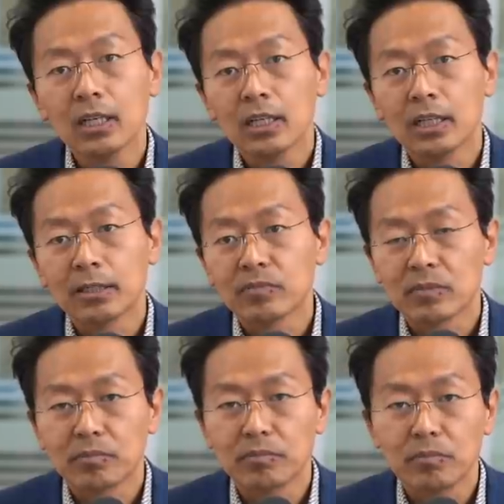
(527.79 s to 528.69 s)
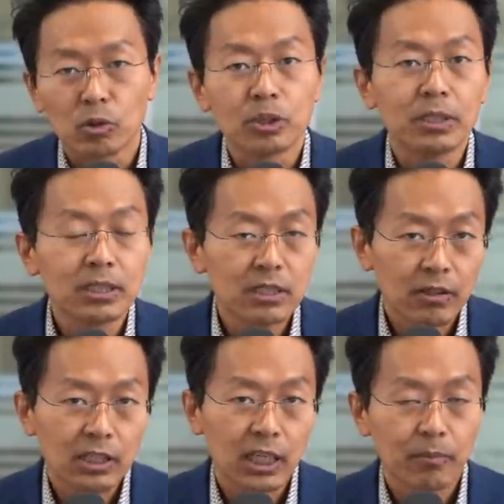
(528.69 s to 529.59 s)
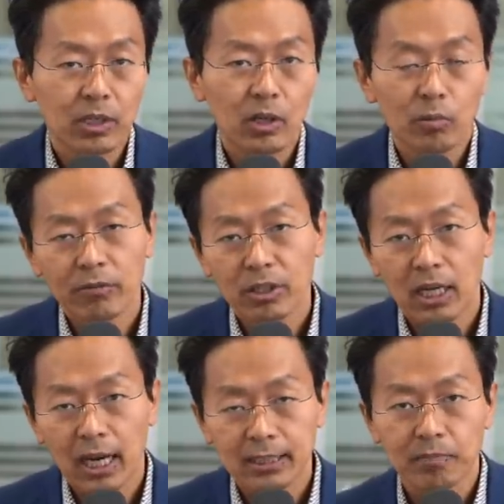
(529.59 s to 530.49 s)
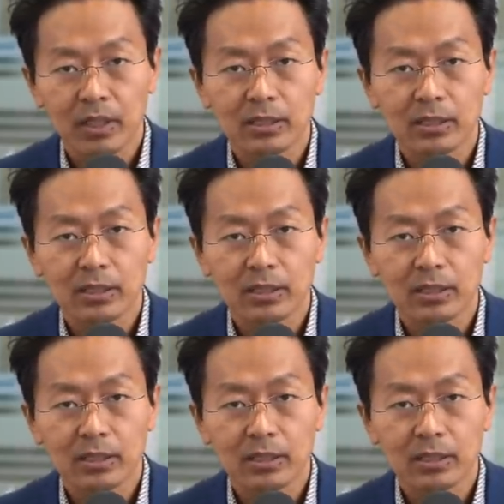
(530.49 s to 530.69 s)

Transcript: Ähm, uns bieten zwar die Ermittlungsbehörde, Entwickler immer wieder an,